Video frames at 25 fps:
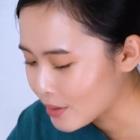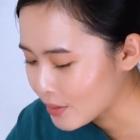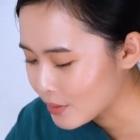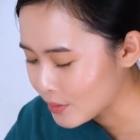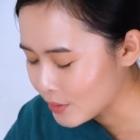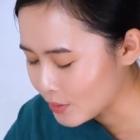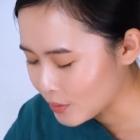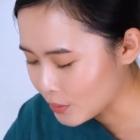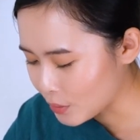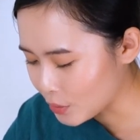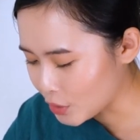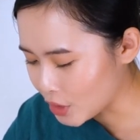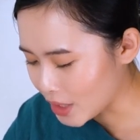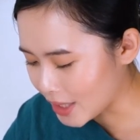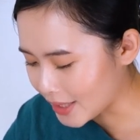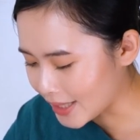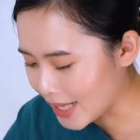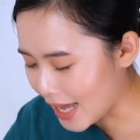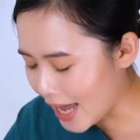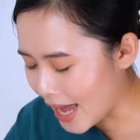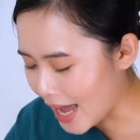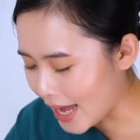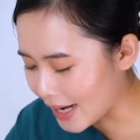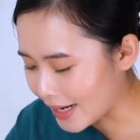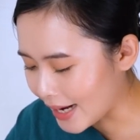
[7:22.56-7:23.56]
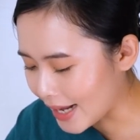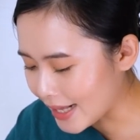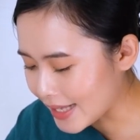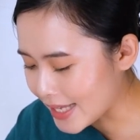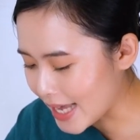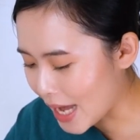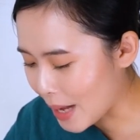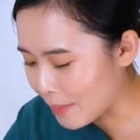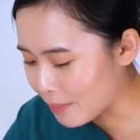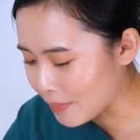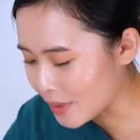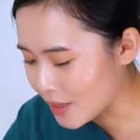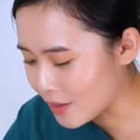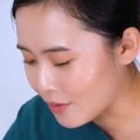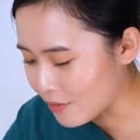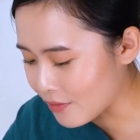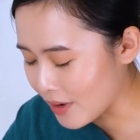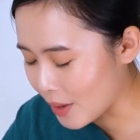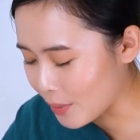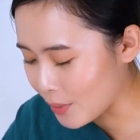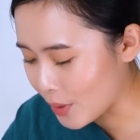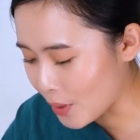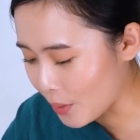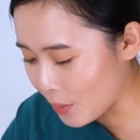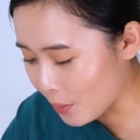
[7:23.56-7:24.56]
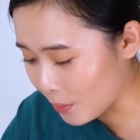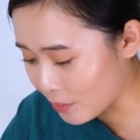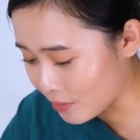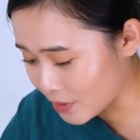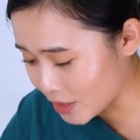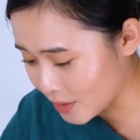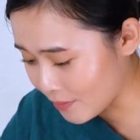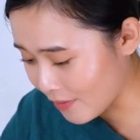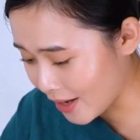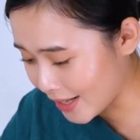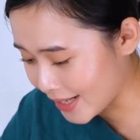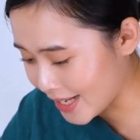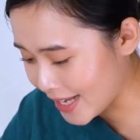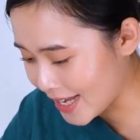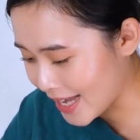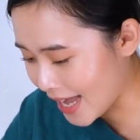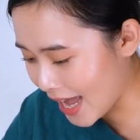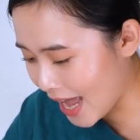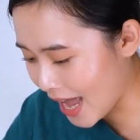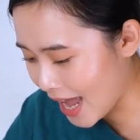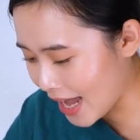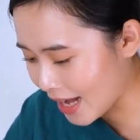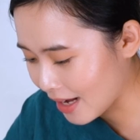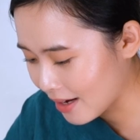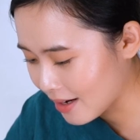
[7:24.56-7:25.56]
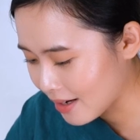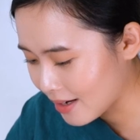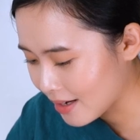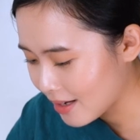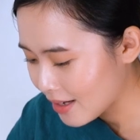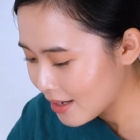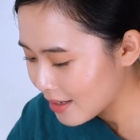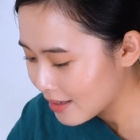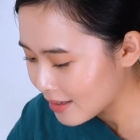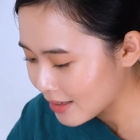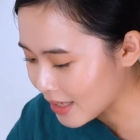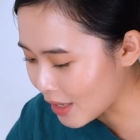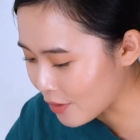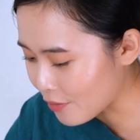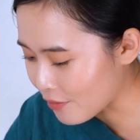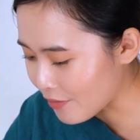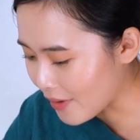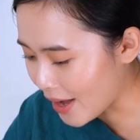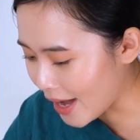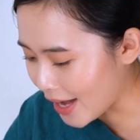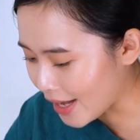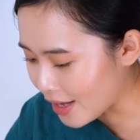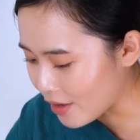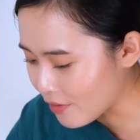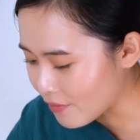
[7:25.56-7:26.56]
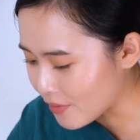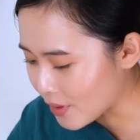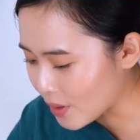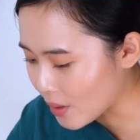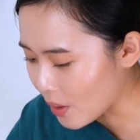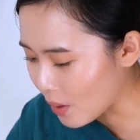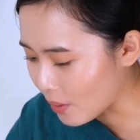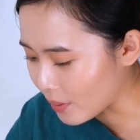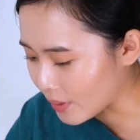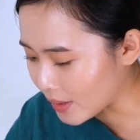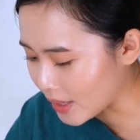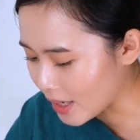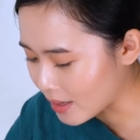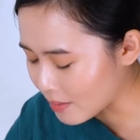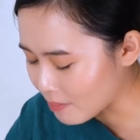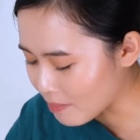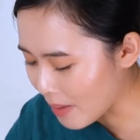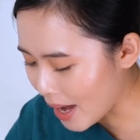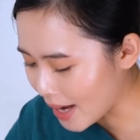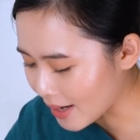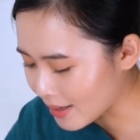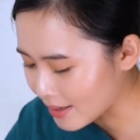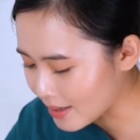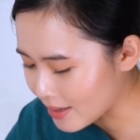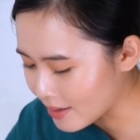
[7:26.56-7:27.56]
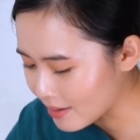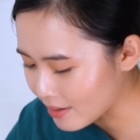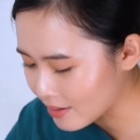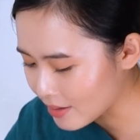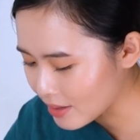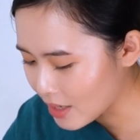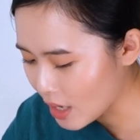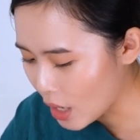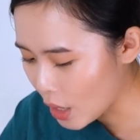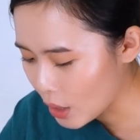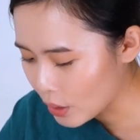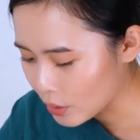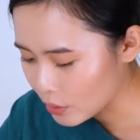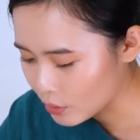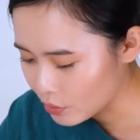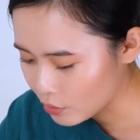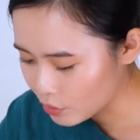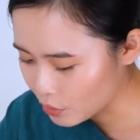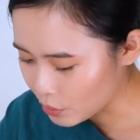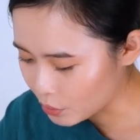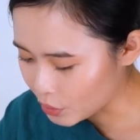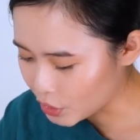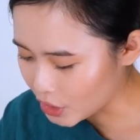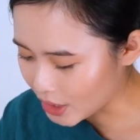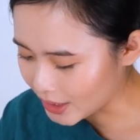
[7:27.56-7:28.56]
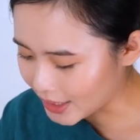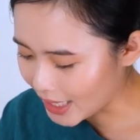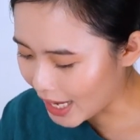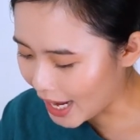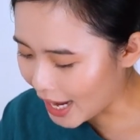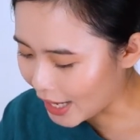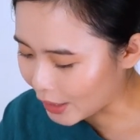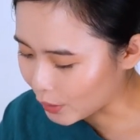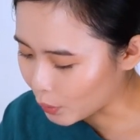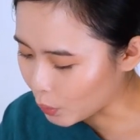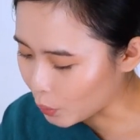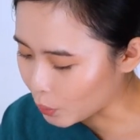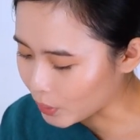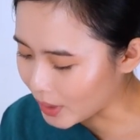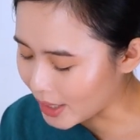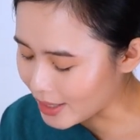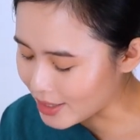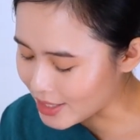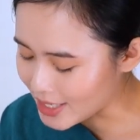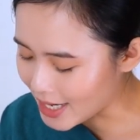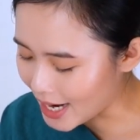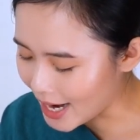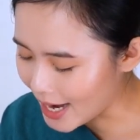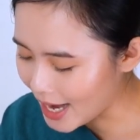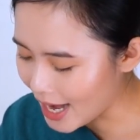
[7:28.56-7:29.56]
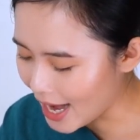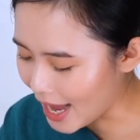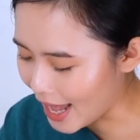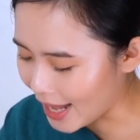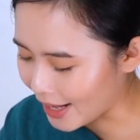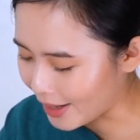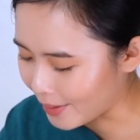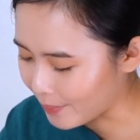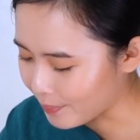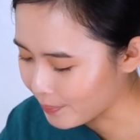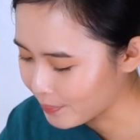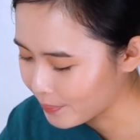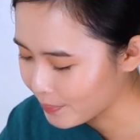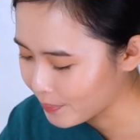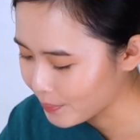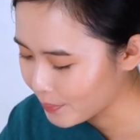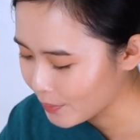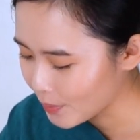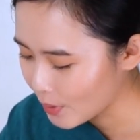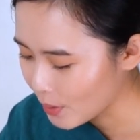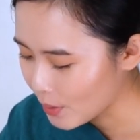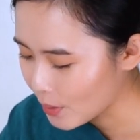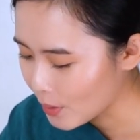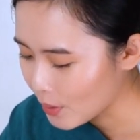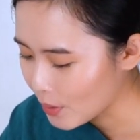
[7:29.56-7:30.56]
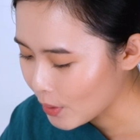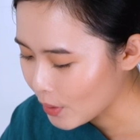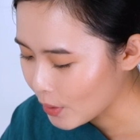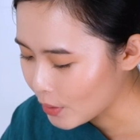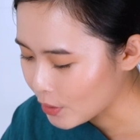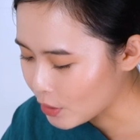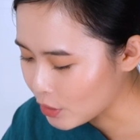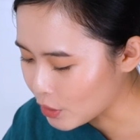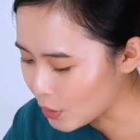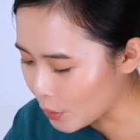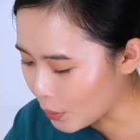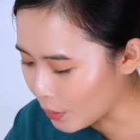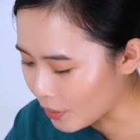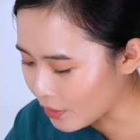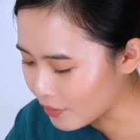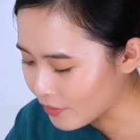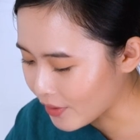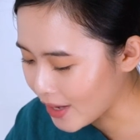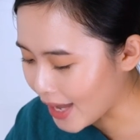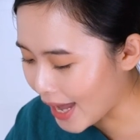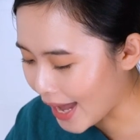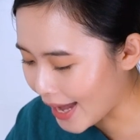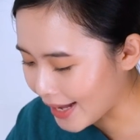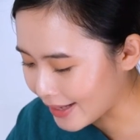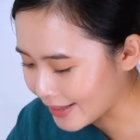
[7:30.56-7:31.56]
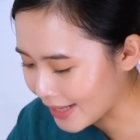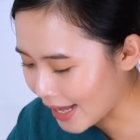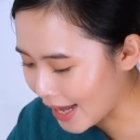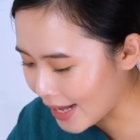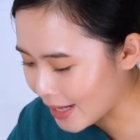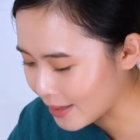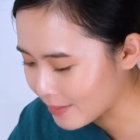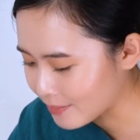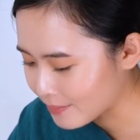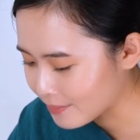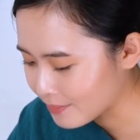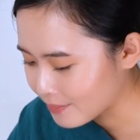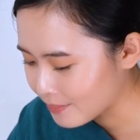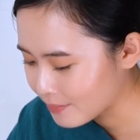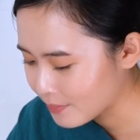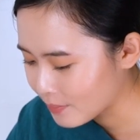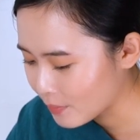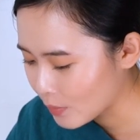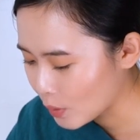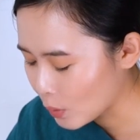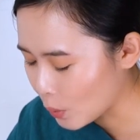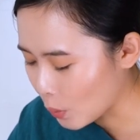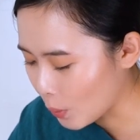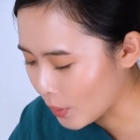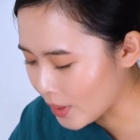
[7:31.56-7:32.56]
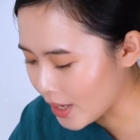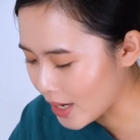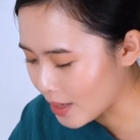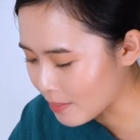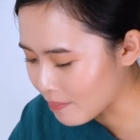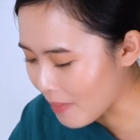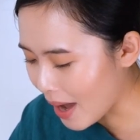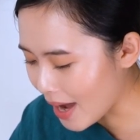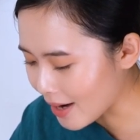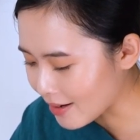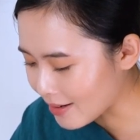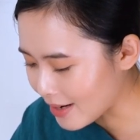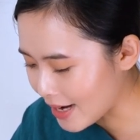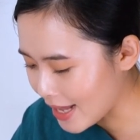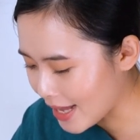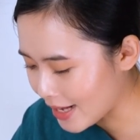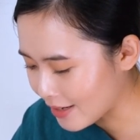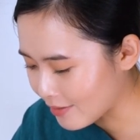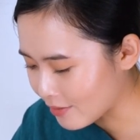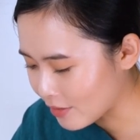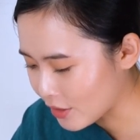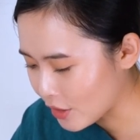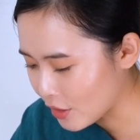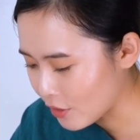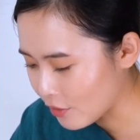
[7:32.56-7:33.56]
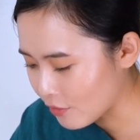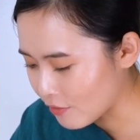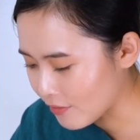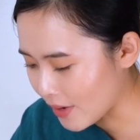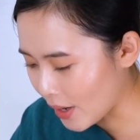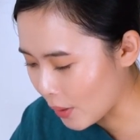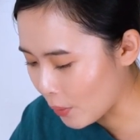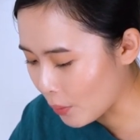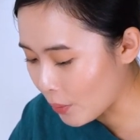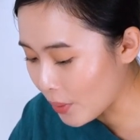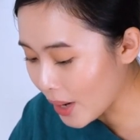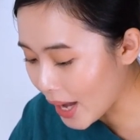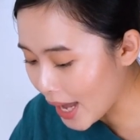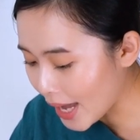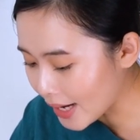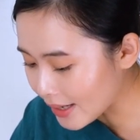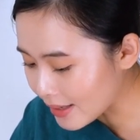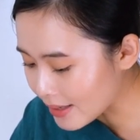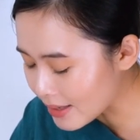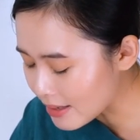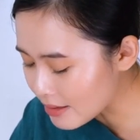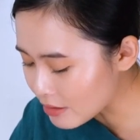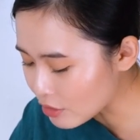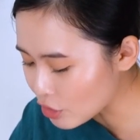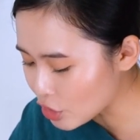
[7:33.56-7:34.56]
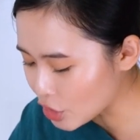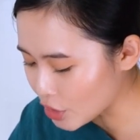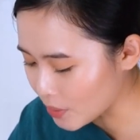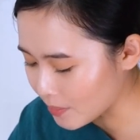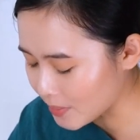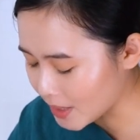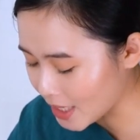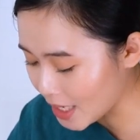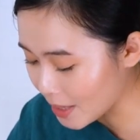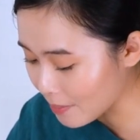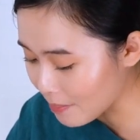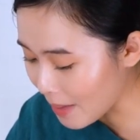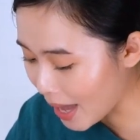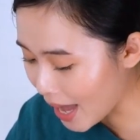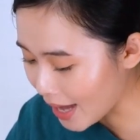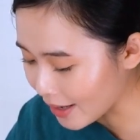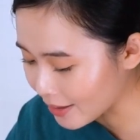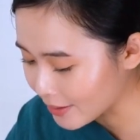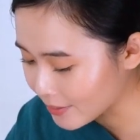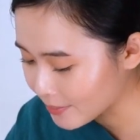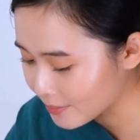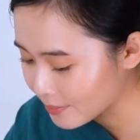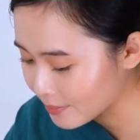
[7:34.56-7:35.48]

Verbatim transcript: Sujata đã chạm được vào đầu Spatika, tay phải vẫn còn nâng bát nước Sujata thu tay trái lại. Rồi với hai tay, cô đơn bát lên và uống hết nước trong chiếc bát.